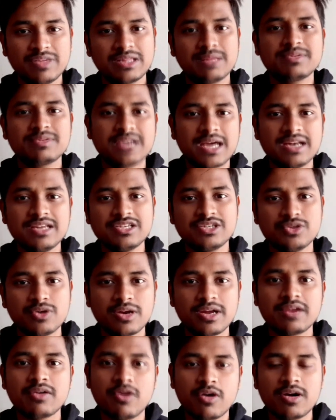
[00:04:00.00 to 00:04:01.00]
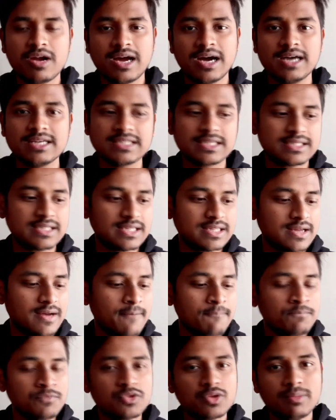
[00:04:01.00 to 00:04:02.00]
मतलब 40 डॉलर और लगा सकता था
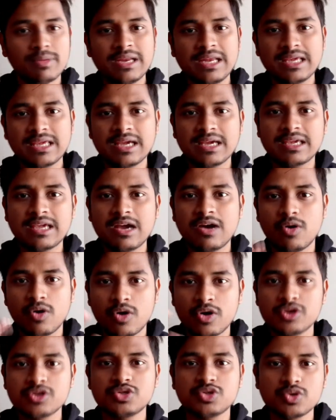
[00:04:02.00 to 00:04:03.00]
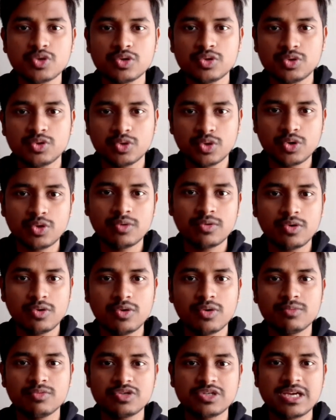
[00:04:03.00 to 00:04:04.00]
तो मैंने क्या किया और जो दो
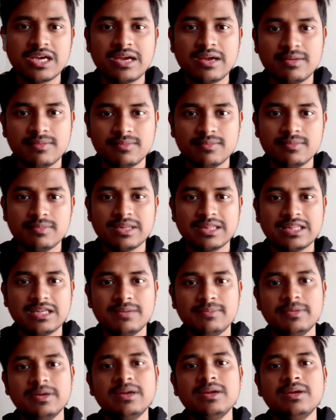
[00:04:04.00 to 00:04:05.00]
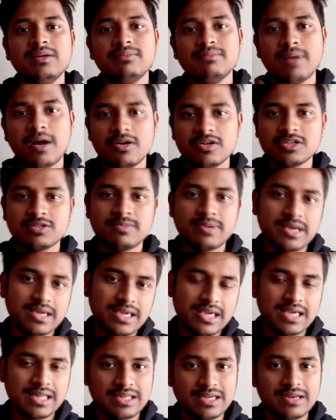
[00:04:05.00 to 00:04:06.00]
लोग मुझे मतलब बाउंस बैक
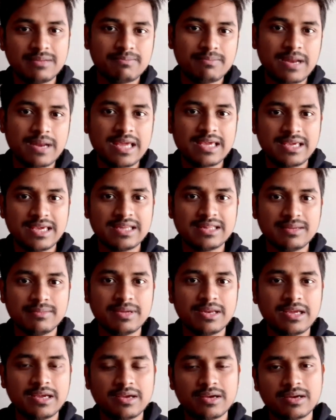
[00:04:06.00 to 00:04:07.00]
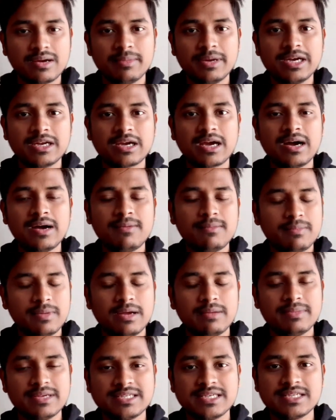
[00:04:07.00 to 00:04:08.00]
किए थे रिप्लाई किए थे मेरे कमेंट का
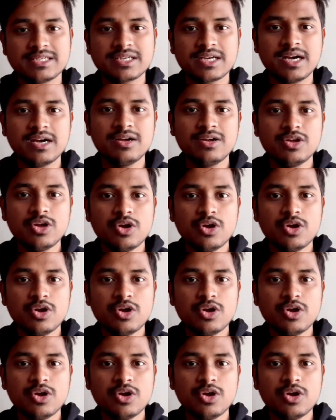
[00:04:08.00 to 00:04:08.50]
मैसेज का